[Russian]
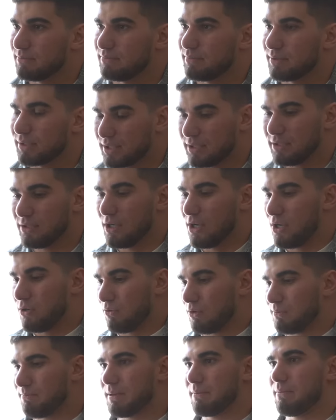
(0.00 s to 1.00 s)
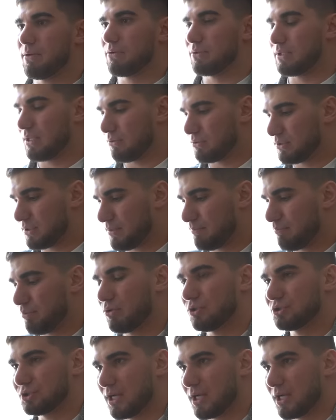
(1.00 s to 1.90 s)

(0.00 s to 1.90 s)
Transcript: Прикинь, ну, вот, к примеру, да, вот ты пьешь